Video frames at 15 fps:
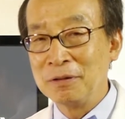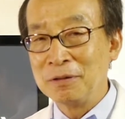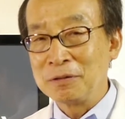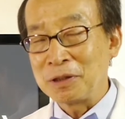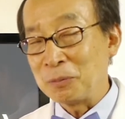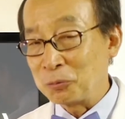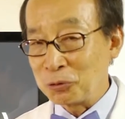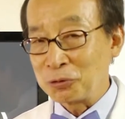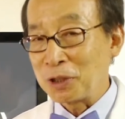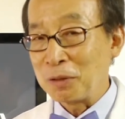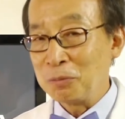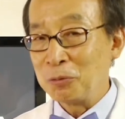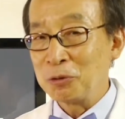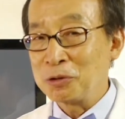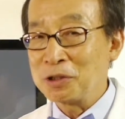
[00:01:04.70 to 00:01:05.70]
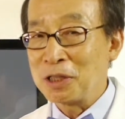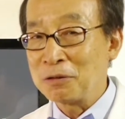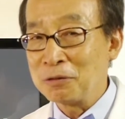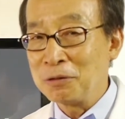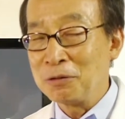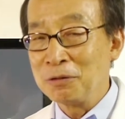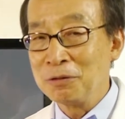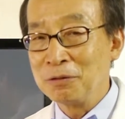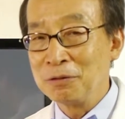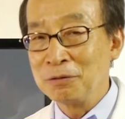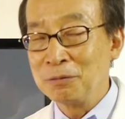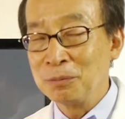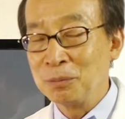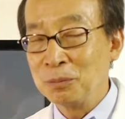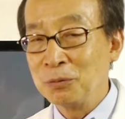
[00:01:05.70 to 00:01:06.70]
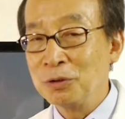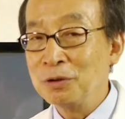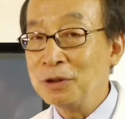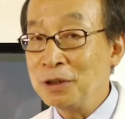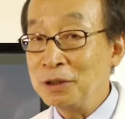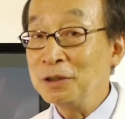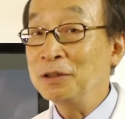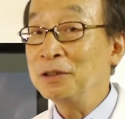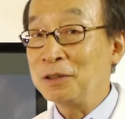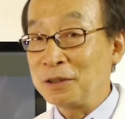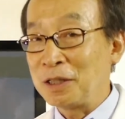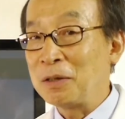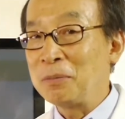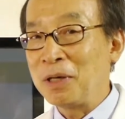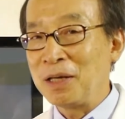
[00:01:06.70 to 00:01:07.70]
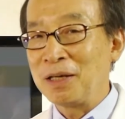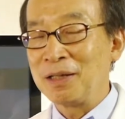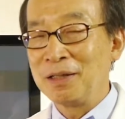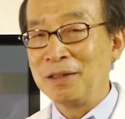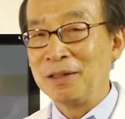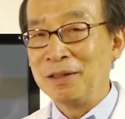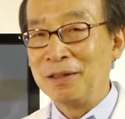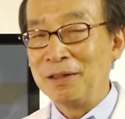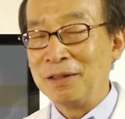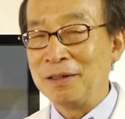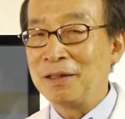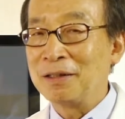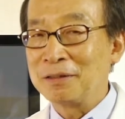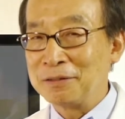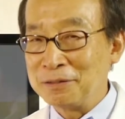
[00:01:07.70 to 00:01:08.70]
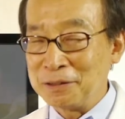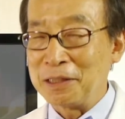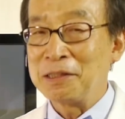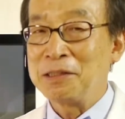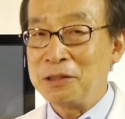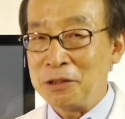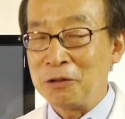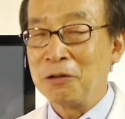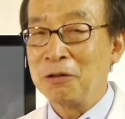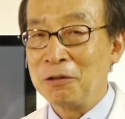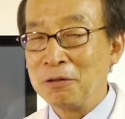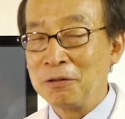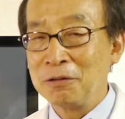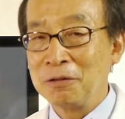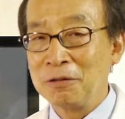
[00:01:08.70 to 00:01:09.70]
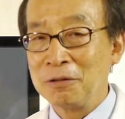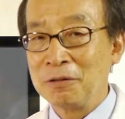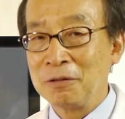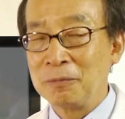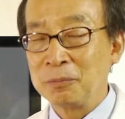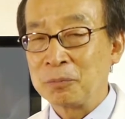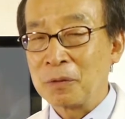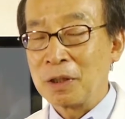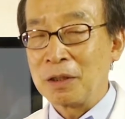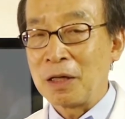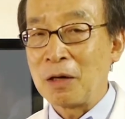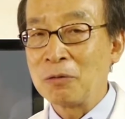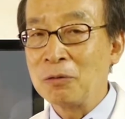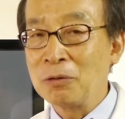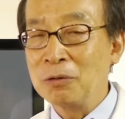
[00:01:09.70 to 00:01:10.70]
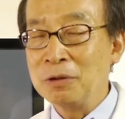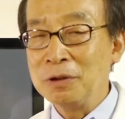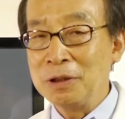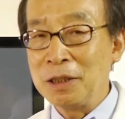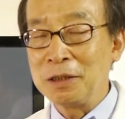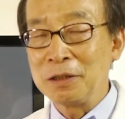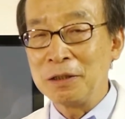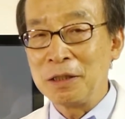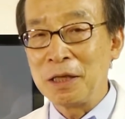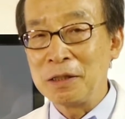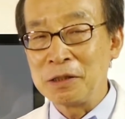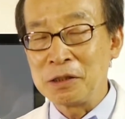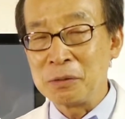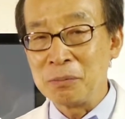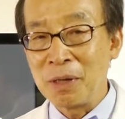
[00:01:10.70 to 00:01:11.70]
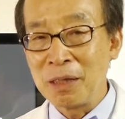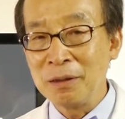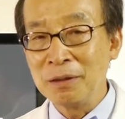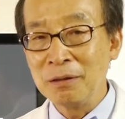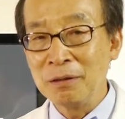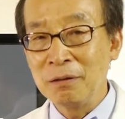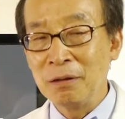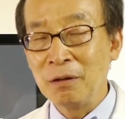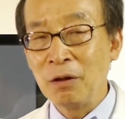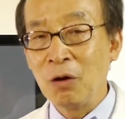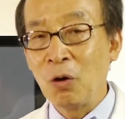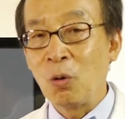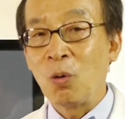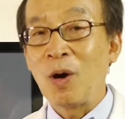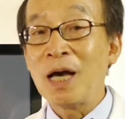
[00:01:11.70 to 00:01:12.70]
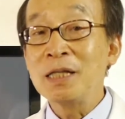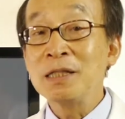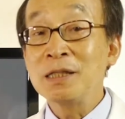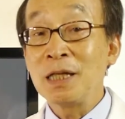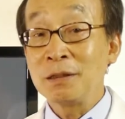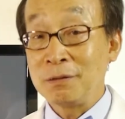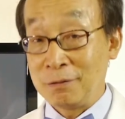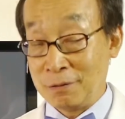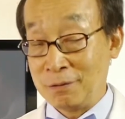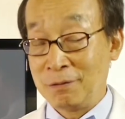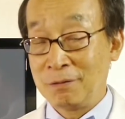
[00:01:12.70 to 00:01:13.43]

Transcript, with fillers: 잠도 잘 못 자고 뭐 이런 것 때문에 그러겠지요. 라고 얘기를 했지만 환자들은